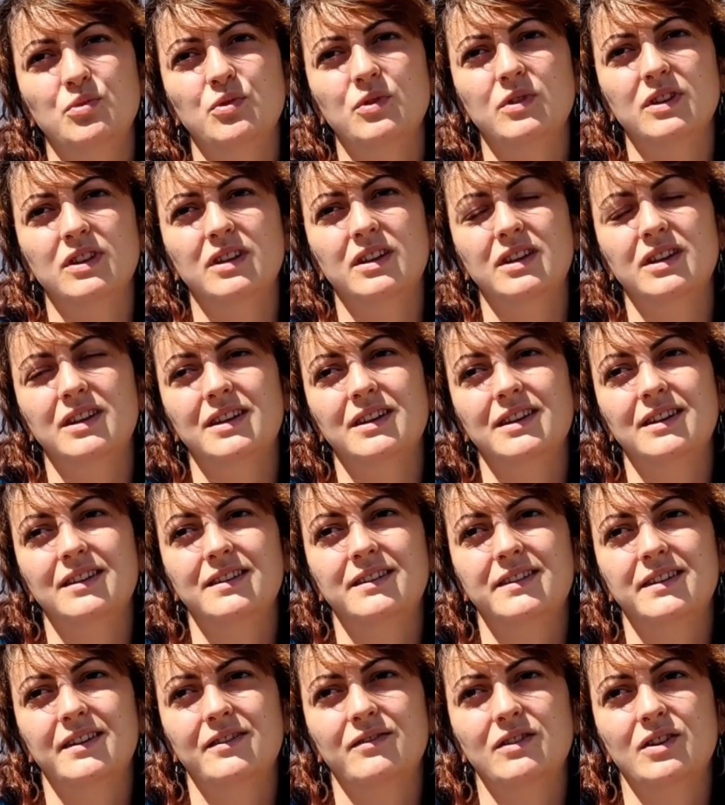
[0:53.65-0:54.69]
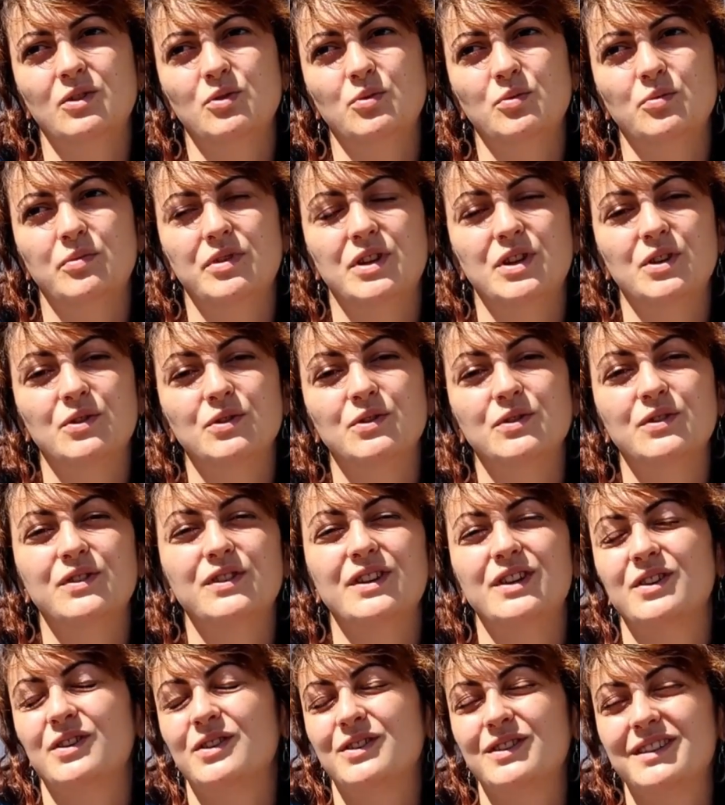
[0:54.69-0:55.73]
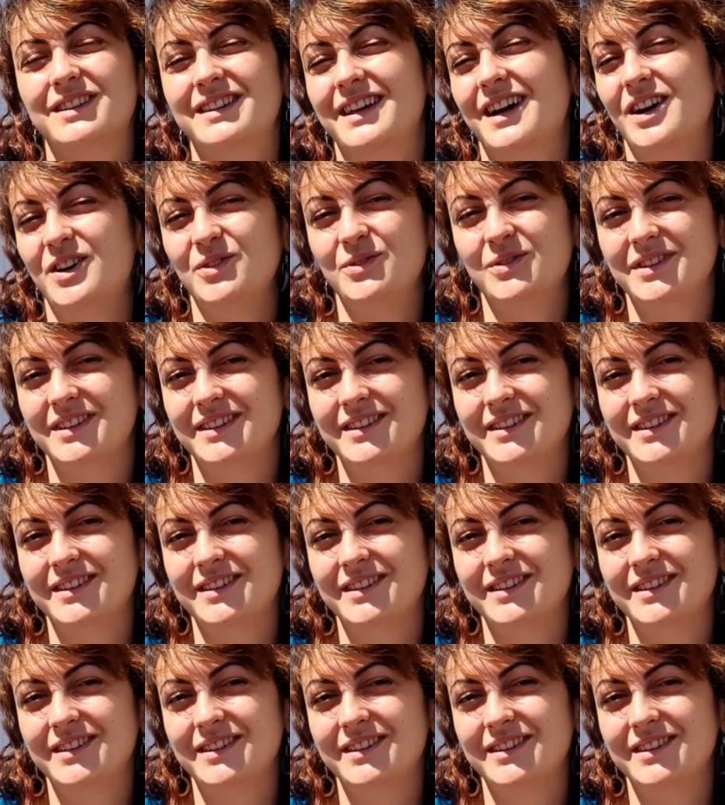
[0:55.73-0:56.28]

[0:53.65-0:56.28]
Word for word: porque estava um período de lockdown,